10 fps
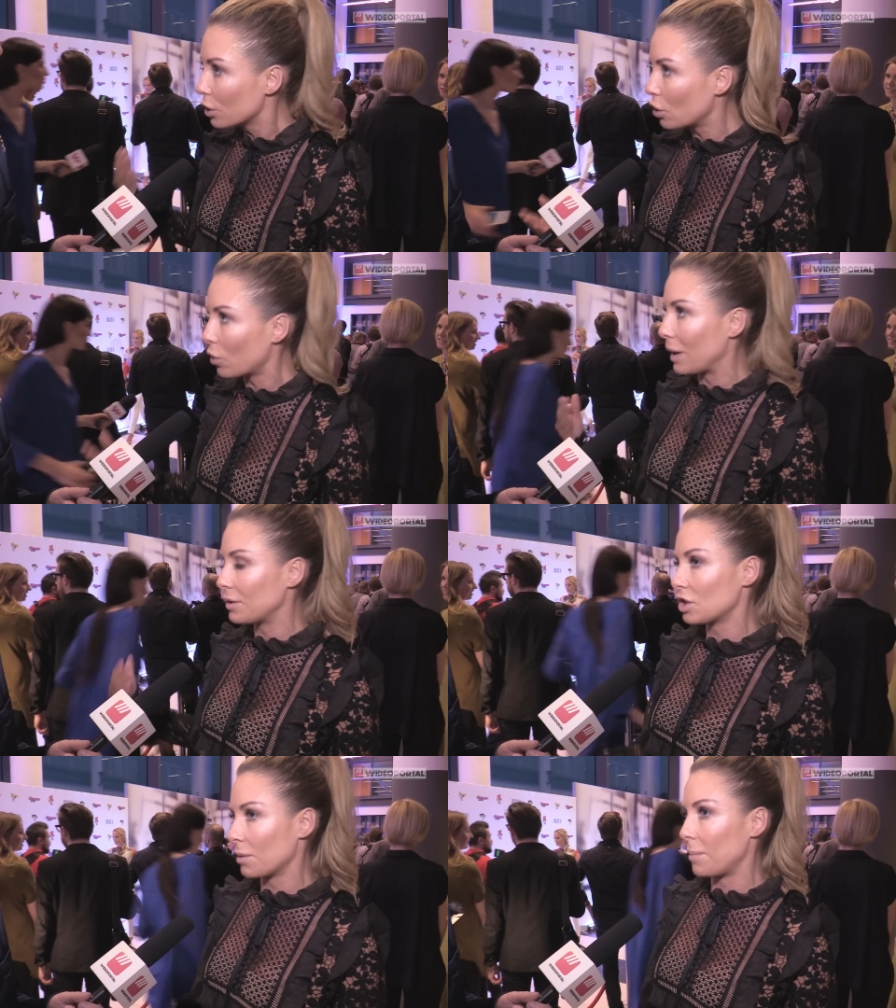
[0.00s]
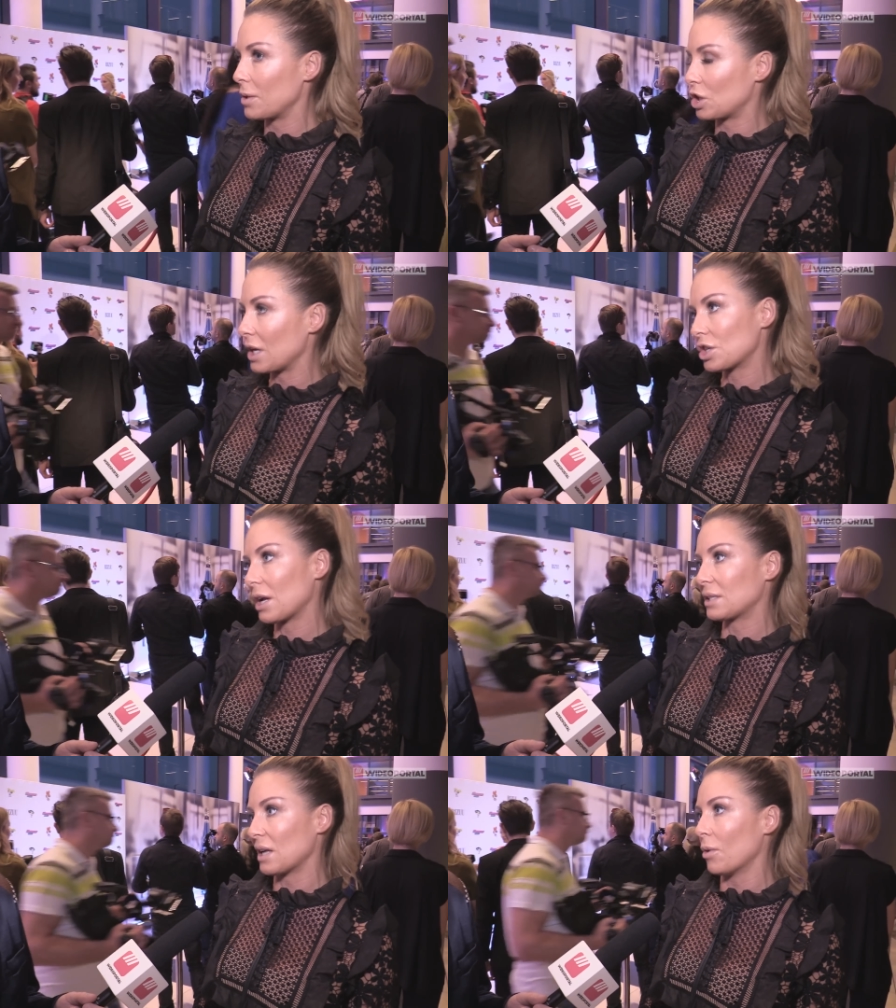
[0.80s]
dokładnie, żeby być też
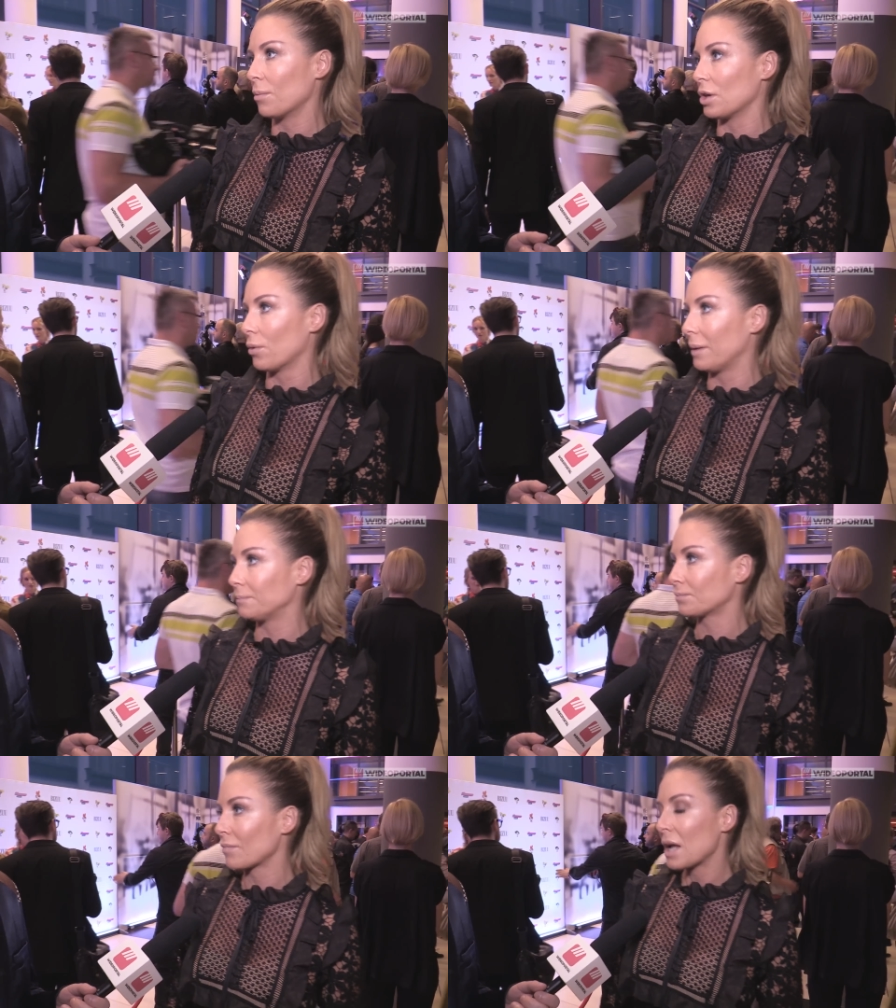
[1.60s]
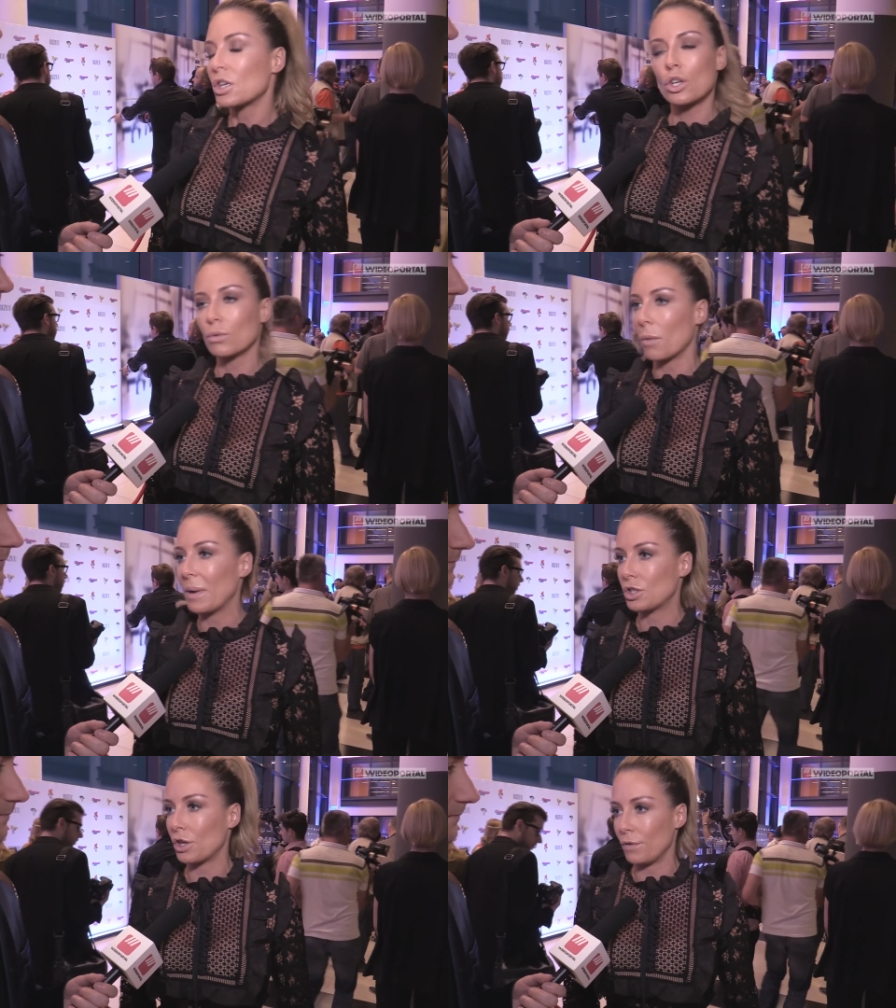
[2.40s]
tak samo miłym. Zresztą to
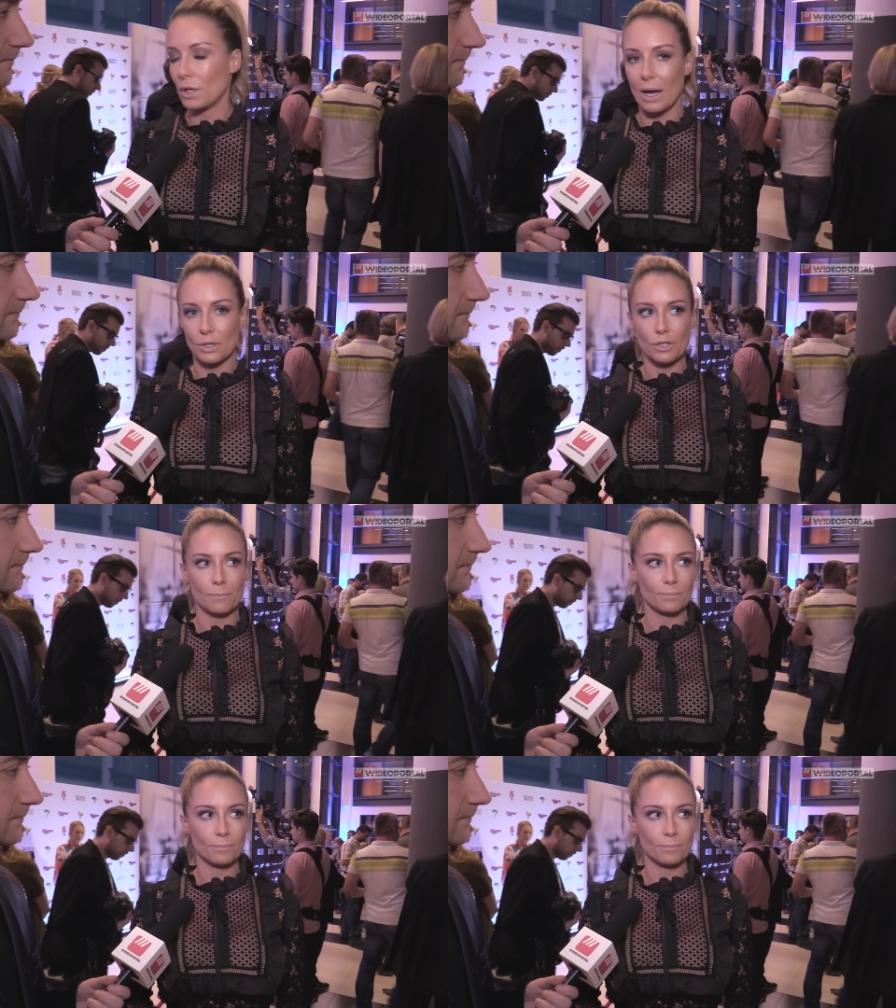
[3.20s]
będzie widać.